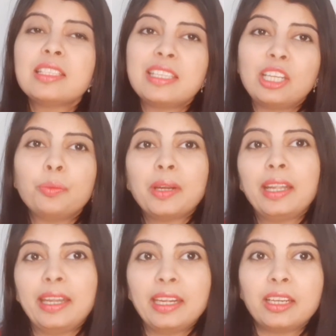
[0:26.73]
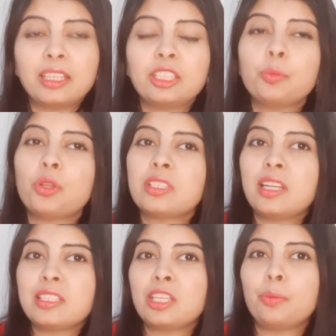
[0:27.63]
सीरम कंटेन करते हैं बहुत
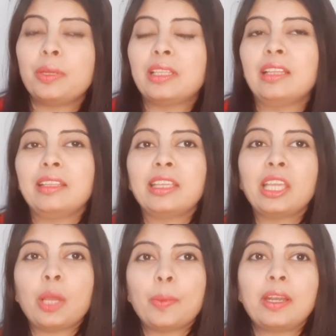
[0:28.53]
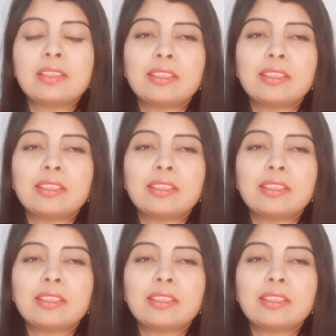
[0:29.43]
सारे सीरम बताते हैं कि हमारे